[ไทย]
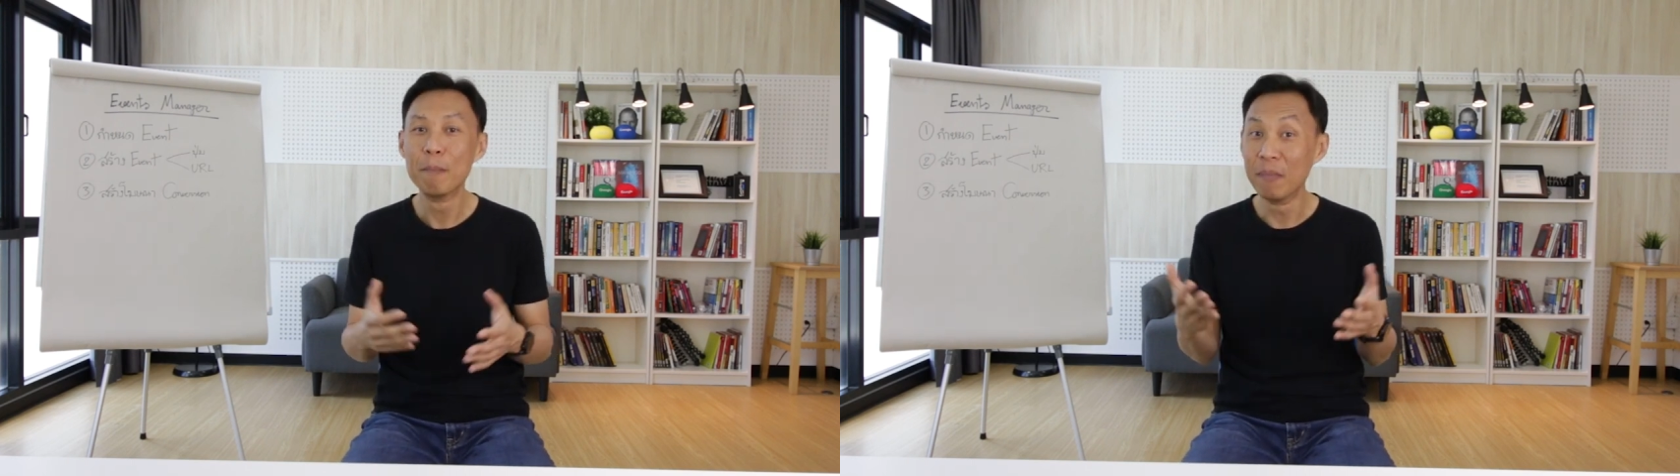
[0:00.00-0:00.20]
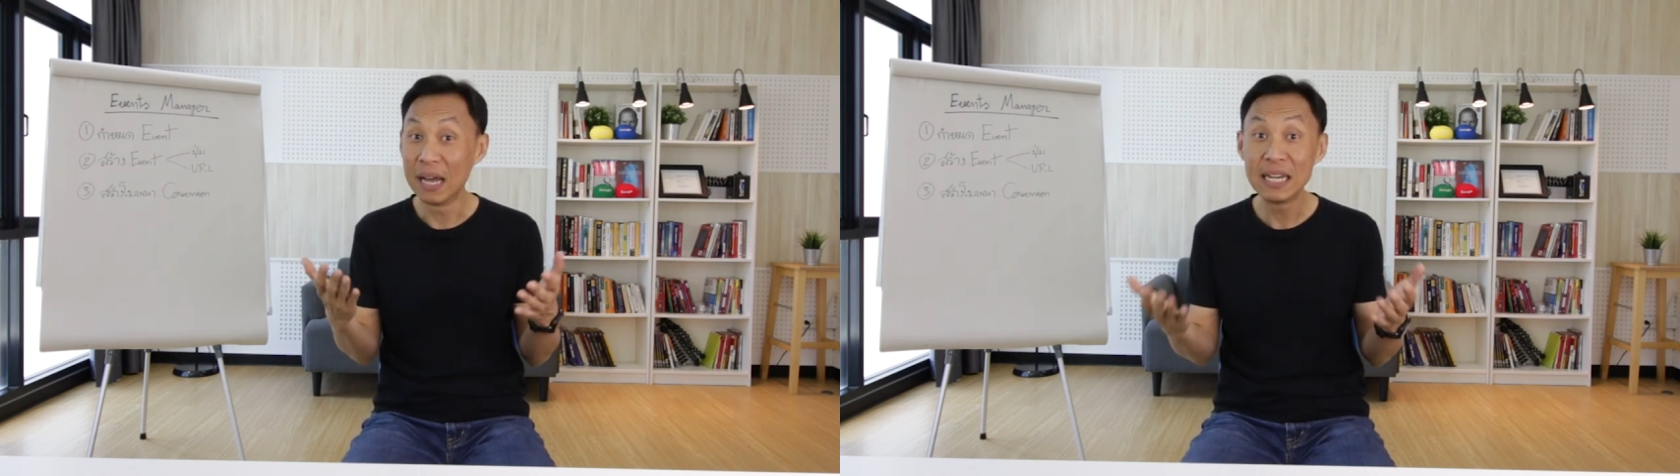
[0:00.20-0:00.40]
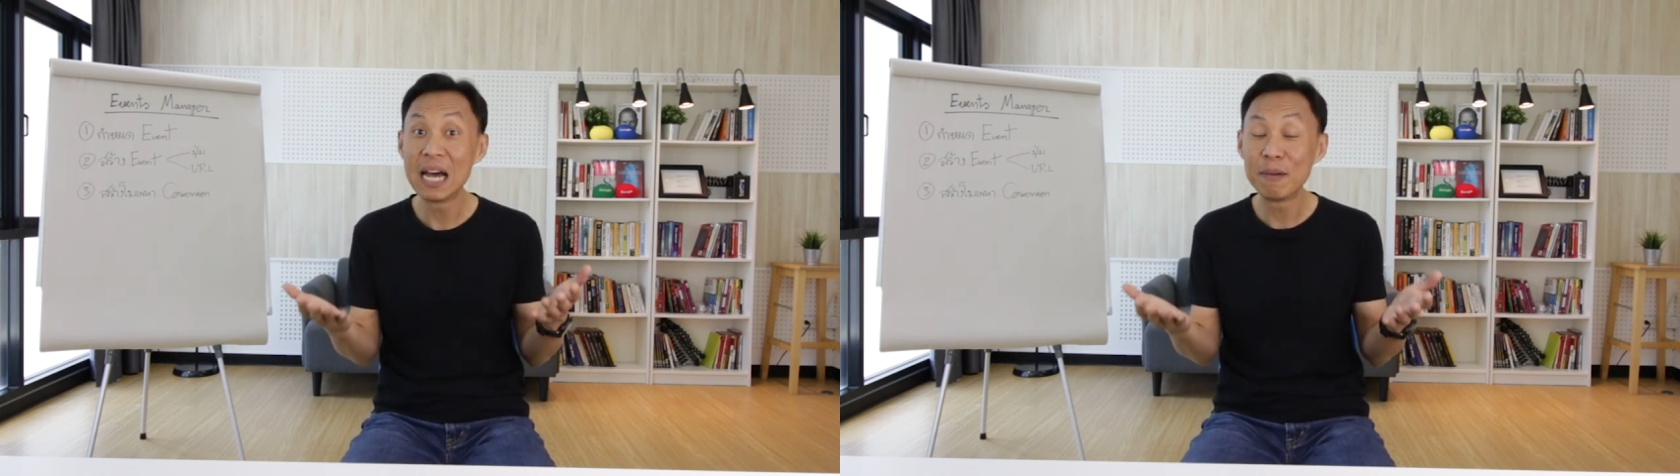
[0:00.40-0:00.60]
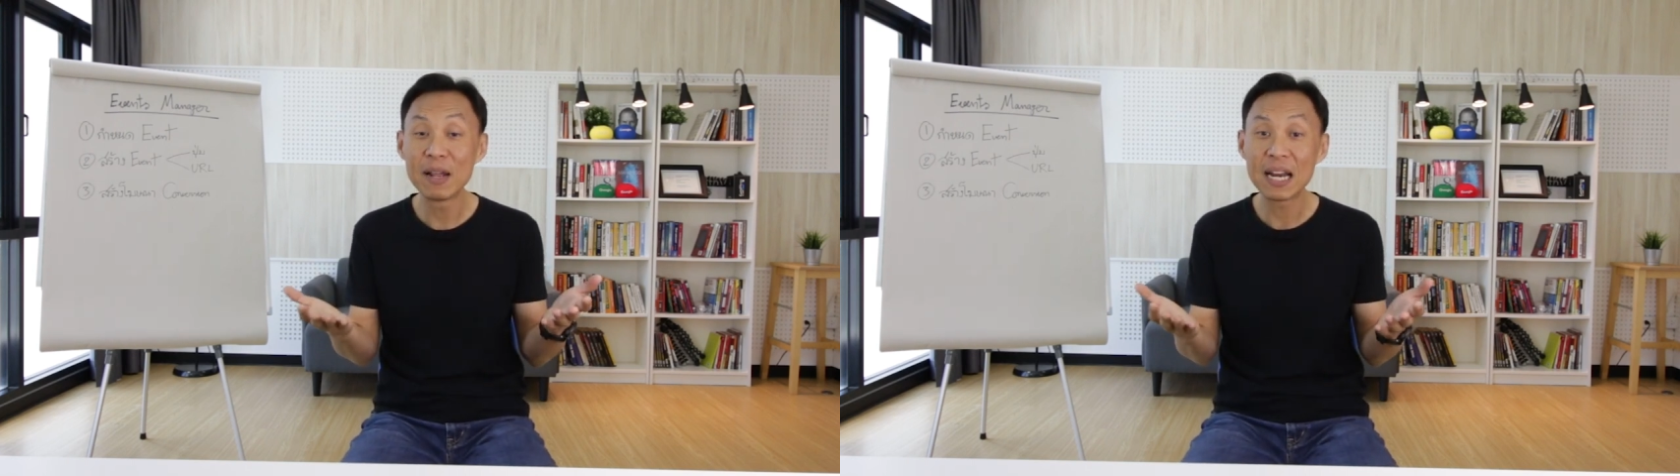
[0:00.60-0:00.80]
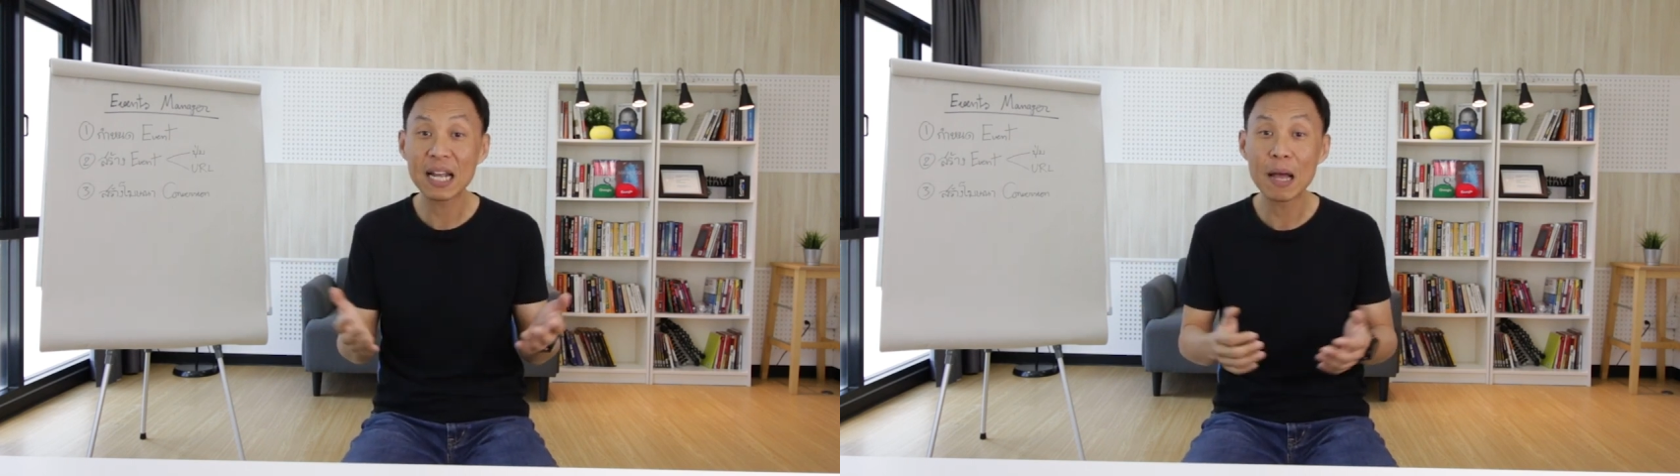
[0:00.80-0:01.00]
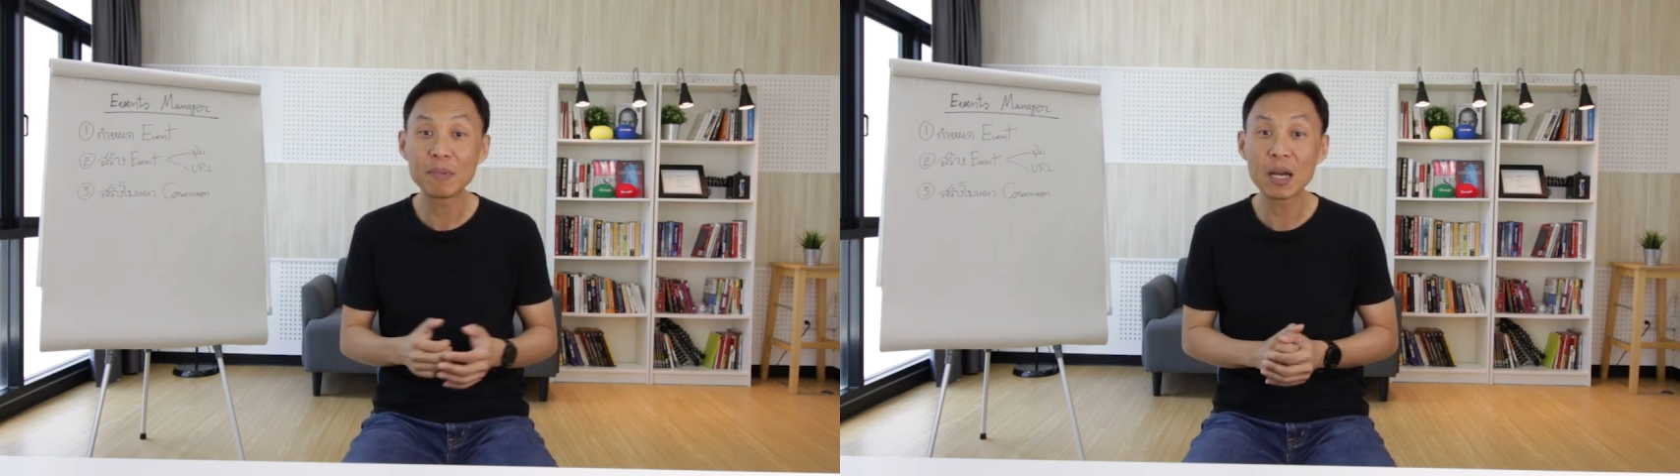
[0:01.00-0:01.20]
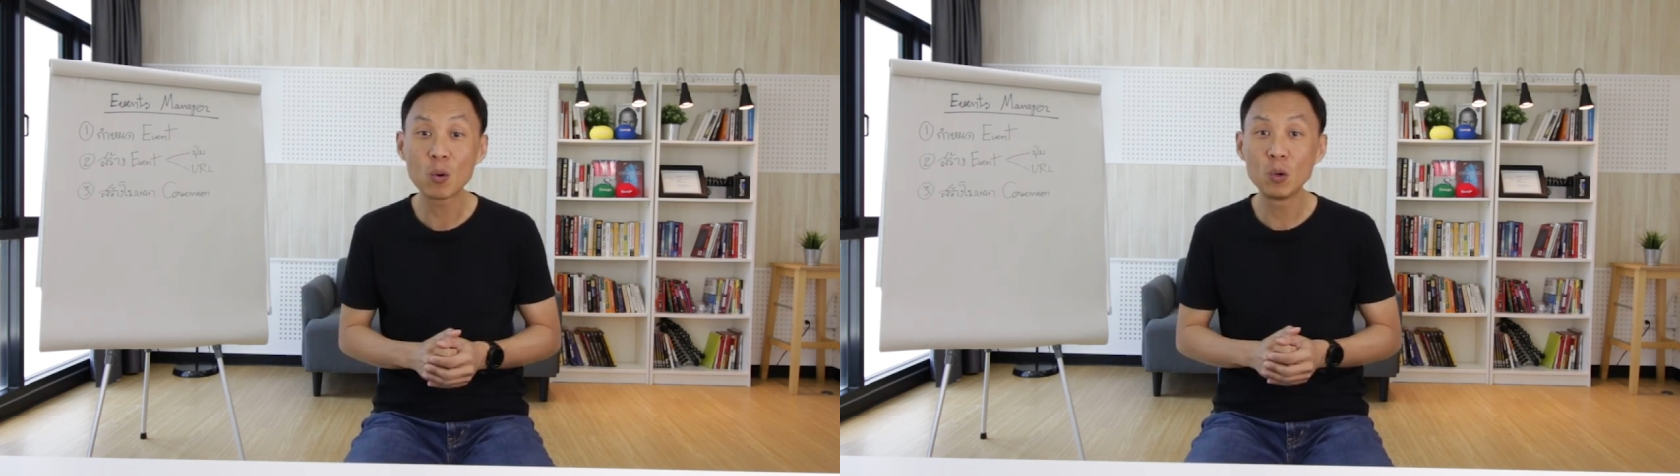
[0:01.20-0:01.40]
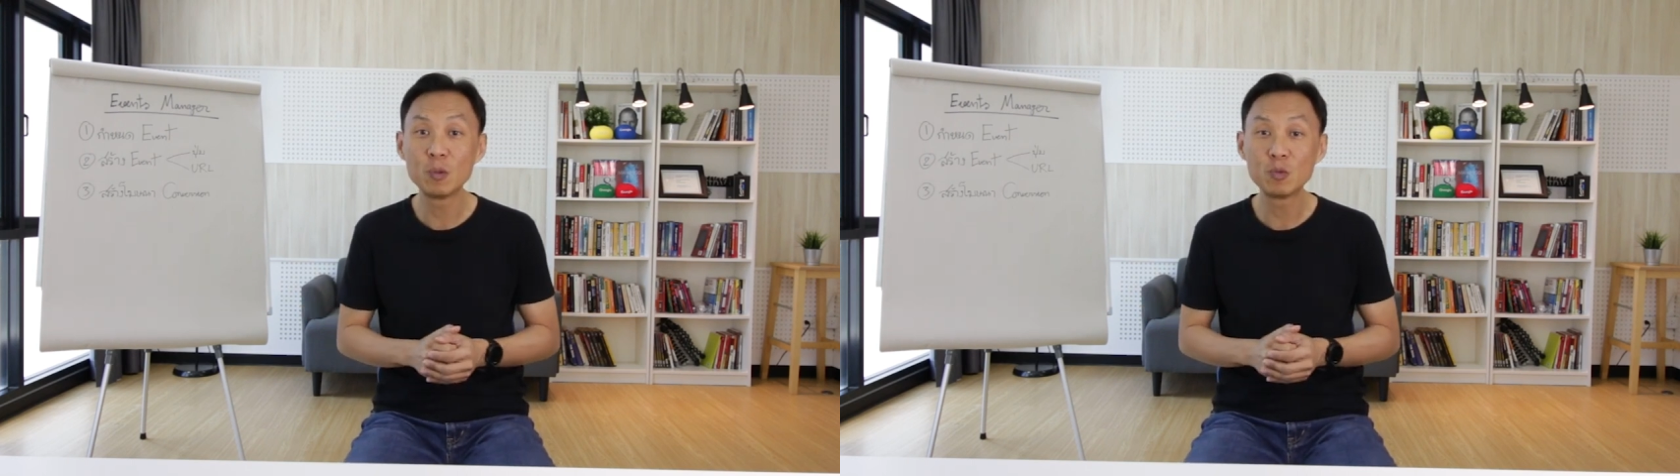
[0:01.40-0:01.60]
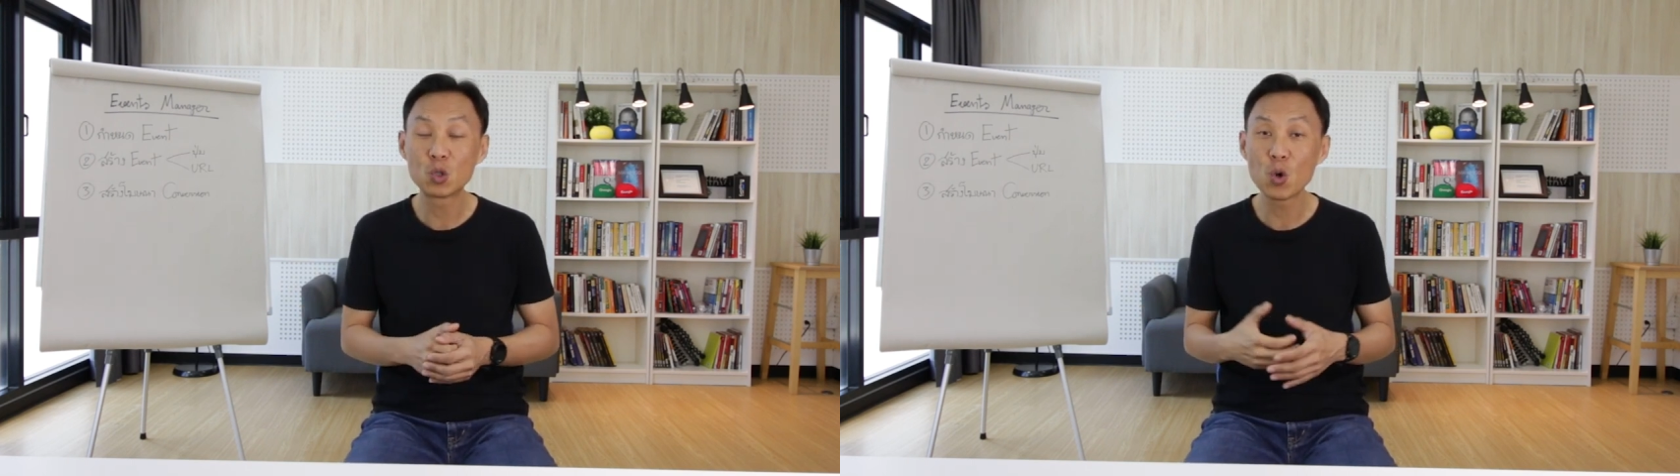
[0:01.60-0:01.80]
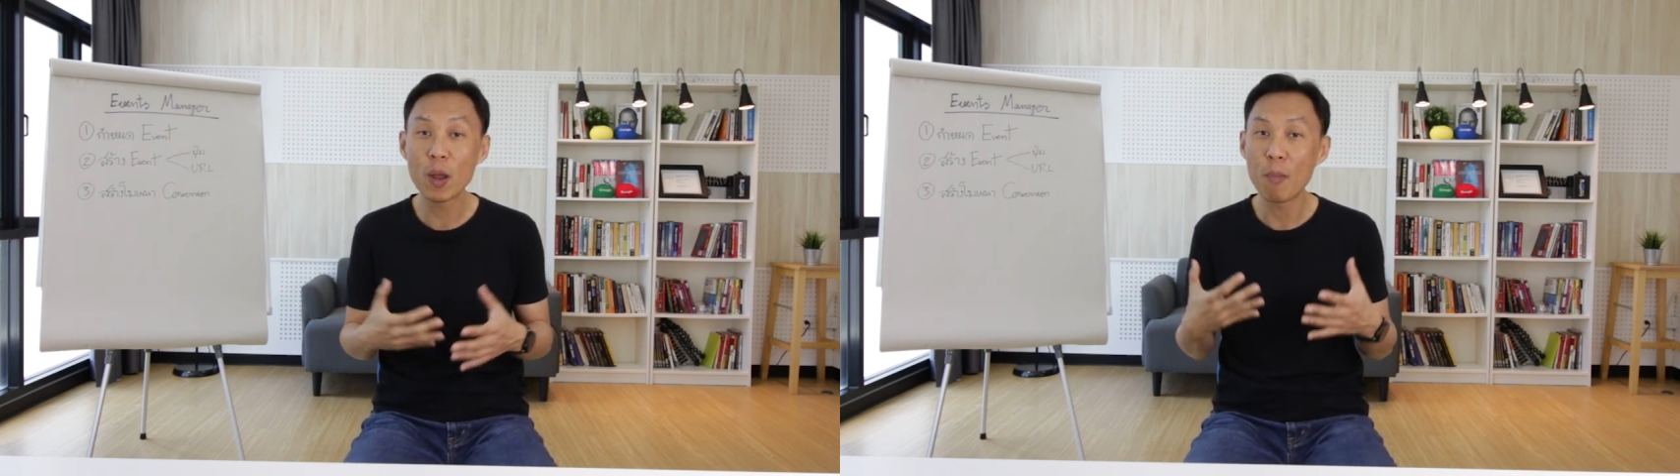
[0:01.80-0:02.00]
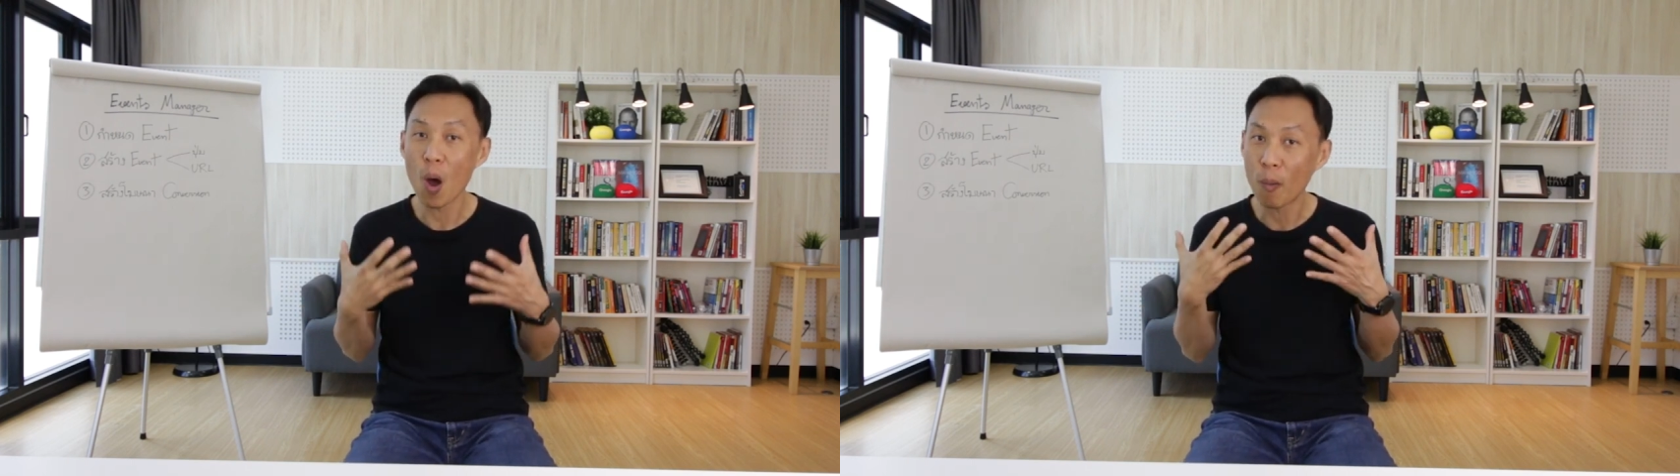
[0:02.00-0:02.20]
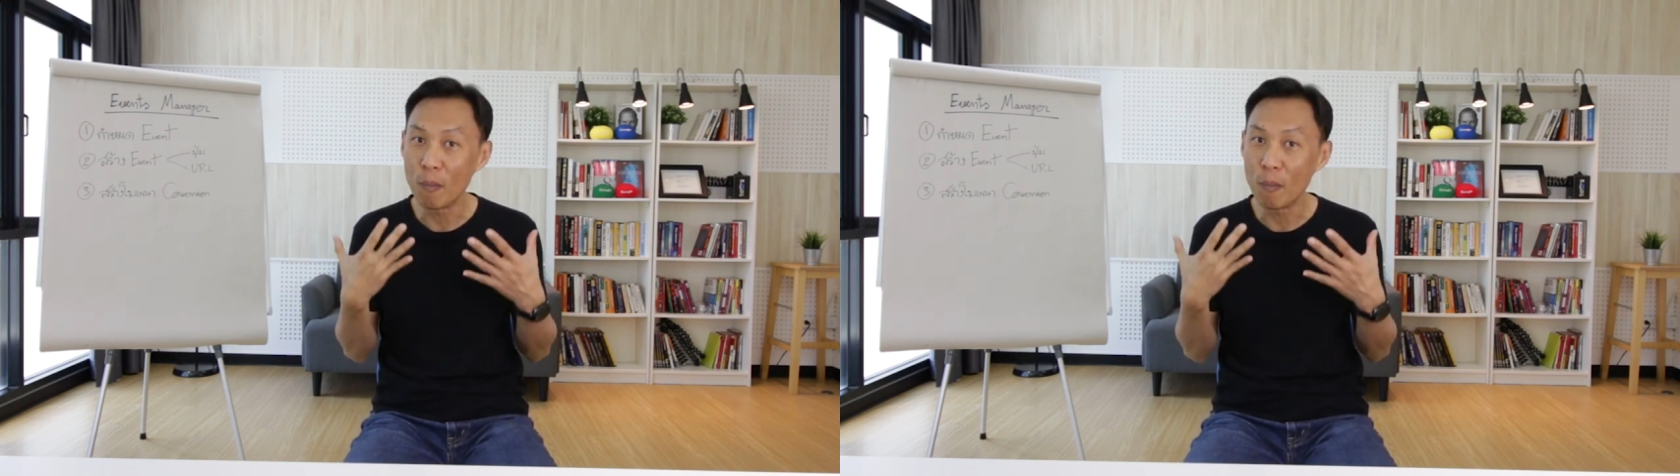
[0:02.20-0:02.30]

เหมือนเดิมเลยนะครับถ้าคุณช่วยบอก